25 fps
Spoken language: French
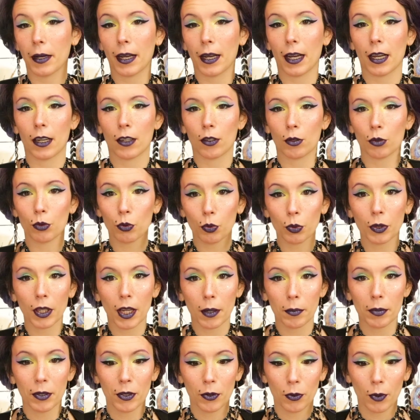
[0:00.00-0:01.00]
que bah, quand on est
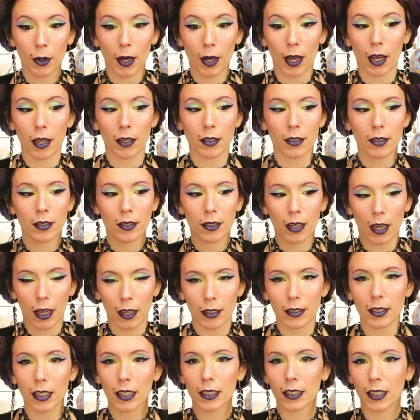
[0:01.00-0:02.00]
habitué à,
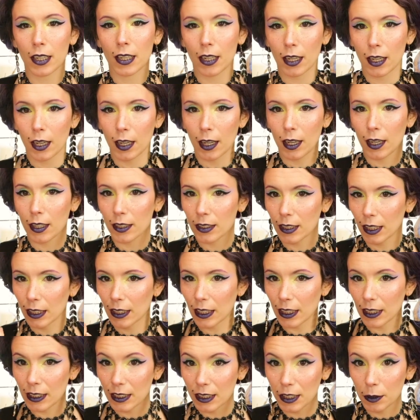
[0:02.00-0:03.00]
un, certain,
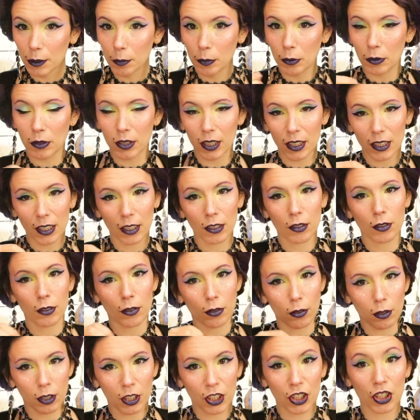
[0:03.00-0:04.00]
type, une
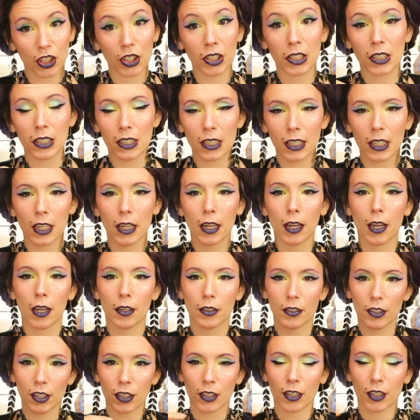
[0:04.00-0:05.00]
certaine rigidité,
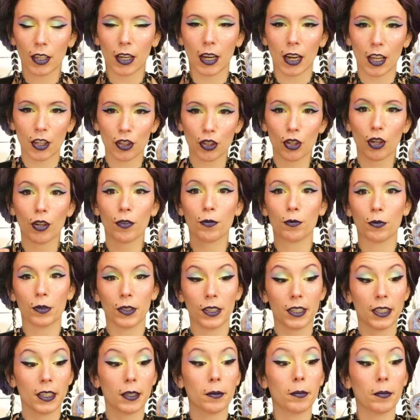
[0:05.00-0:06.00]
une certaine largeur, je
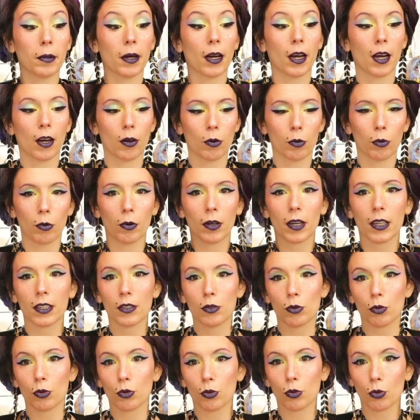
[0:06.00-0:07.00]
me disais, bah, on
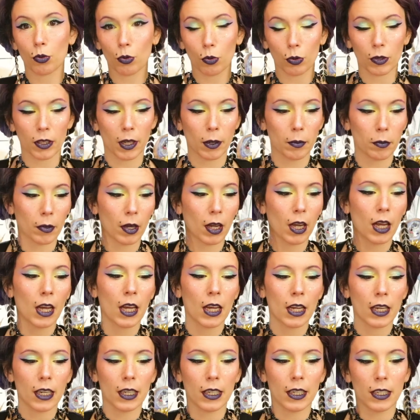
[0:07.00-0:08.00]
reste sur ceux qu'on aime.
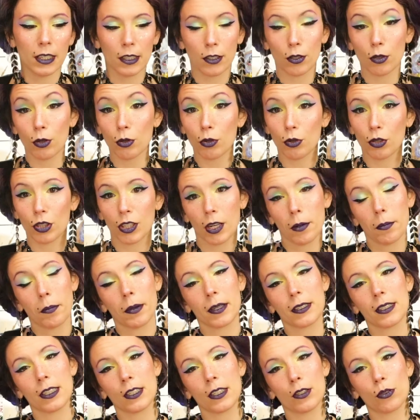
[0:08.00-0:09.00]
Et ceux que j'aime,
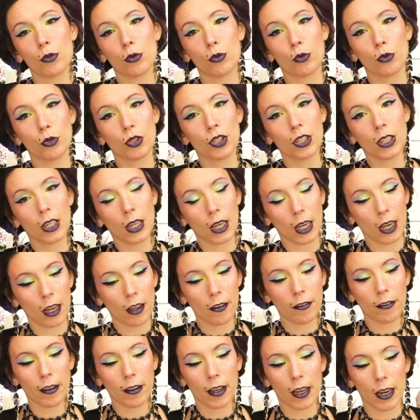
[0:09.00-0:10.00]
bah, c'est ceux de chez
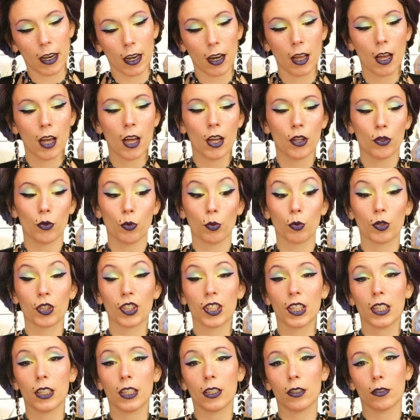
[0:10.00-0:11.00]
Raphaël. Donc
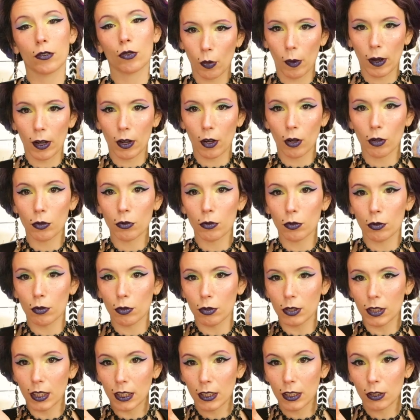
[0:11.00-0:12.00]
j'ai trois
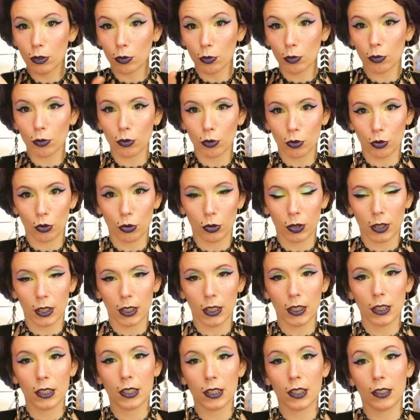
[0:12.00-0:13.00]
grandes sections que
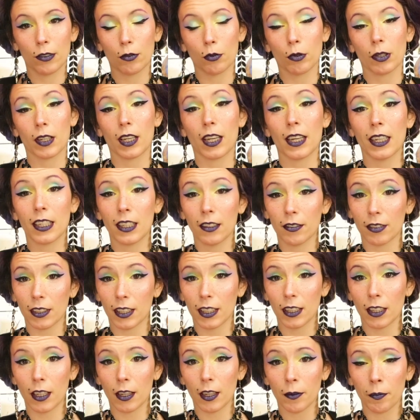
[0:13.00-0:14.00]
j'utilise qui vont être les
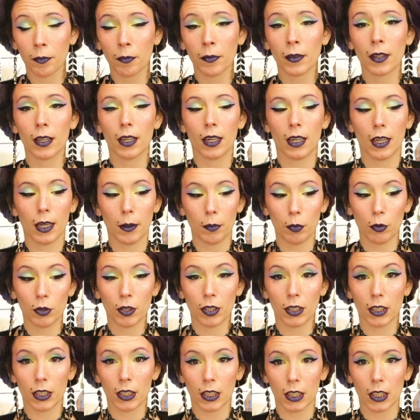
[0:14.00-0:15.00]
Kévrines, les
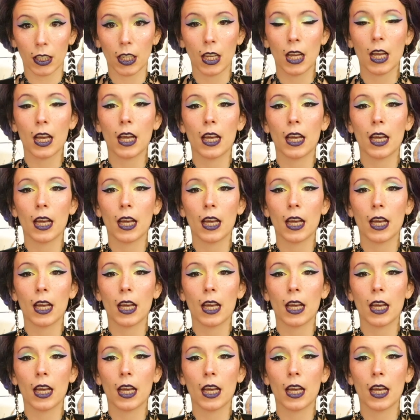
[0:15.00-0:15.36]
Petits Gris